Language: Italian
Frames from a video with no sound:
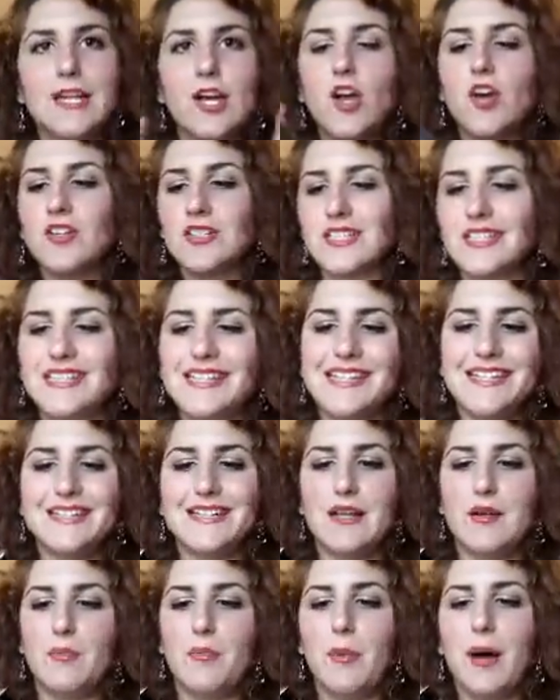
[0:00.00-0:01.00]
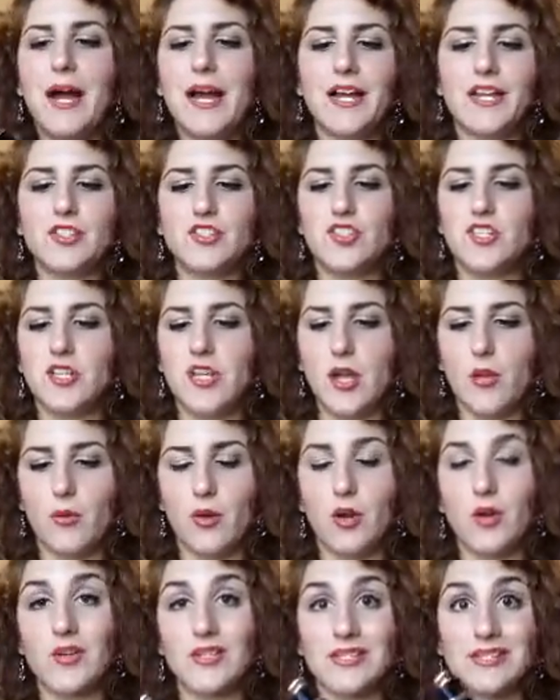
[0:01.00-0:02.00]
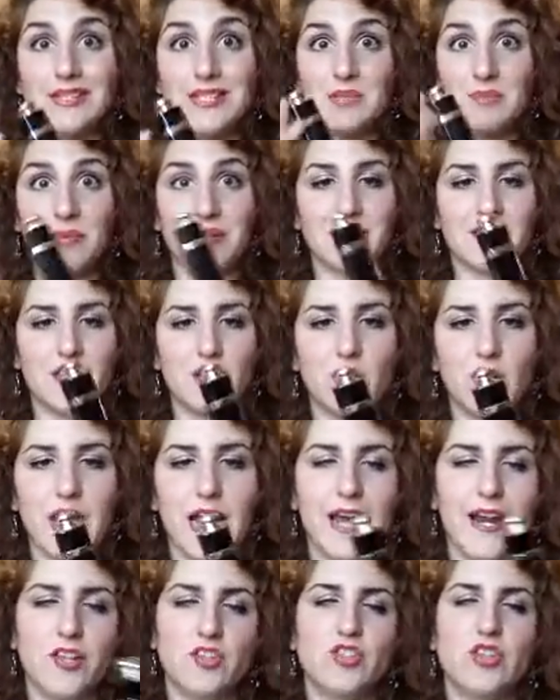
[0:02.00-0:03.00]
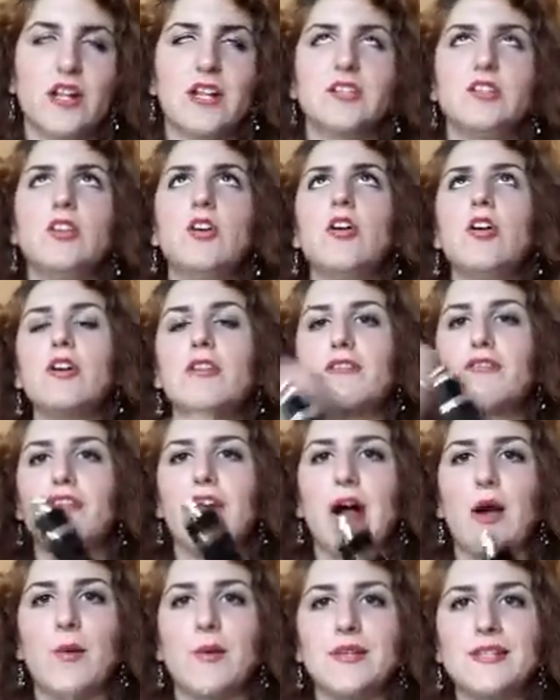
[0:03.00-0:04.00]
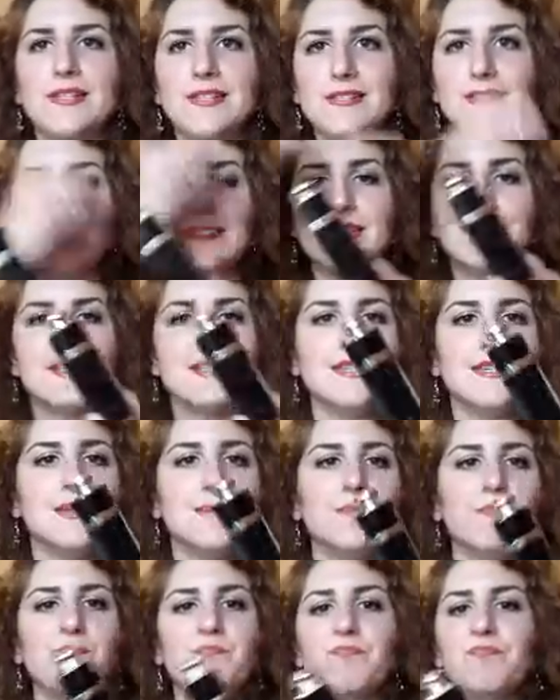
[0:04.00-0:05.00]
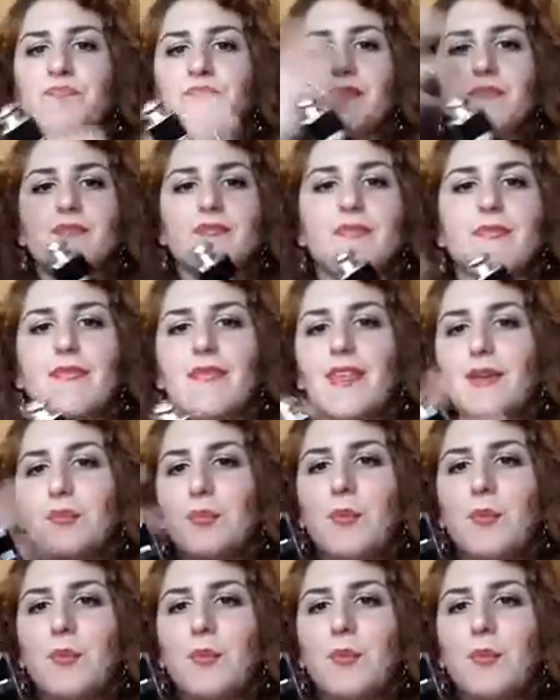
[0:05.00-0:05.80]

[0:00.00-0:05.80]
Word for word: che cosa dire del packaging che è qualcosa di spettacolare cioè la Dior fa questo questi mh, mm,